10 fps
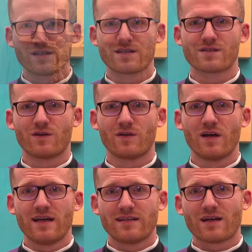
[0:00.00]
dziecko,
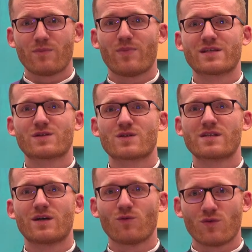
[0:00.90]
tak
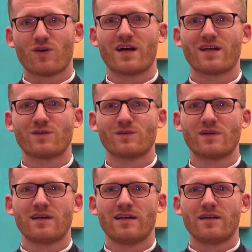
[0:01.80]
patrząc na ukochaną,
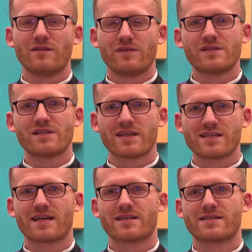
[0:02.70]
widzi jej
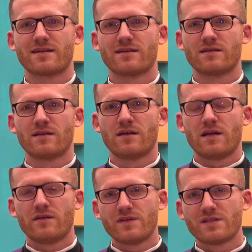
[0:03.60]
serce.
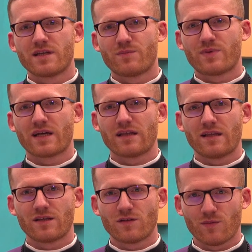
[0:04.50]
Widzi jej
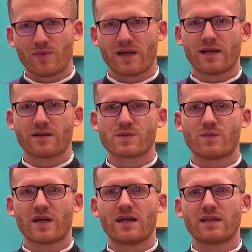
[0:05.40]
pragnienie dobra,
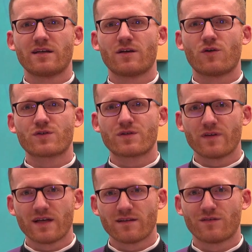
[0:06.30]
zmaganie o
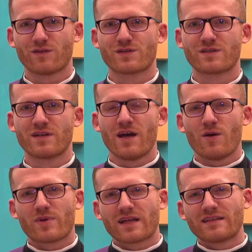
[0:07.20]
świętość,
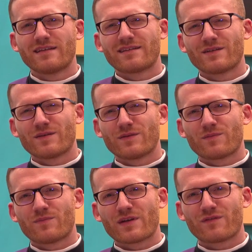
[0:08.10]
pragnienie tej
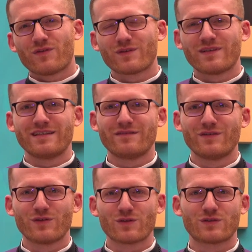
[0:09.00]
pierwotnej
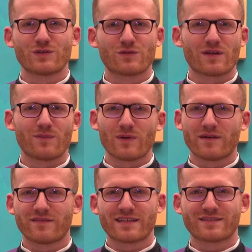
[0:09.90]
niewinności, która
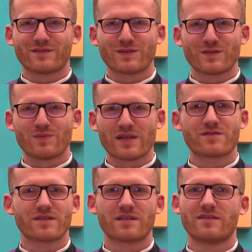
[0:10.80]
była w nas w tych
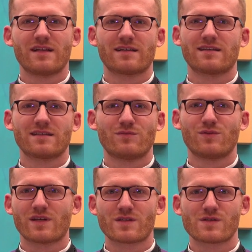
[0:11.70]
pierwszych chwilach, kiedy
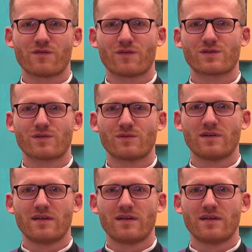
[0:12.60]
Bóg nas stworzył.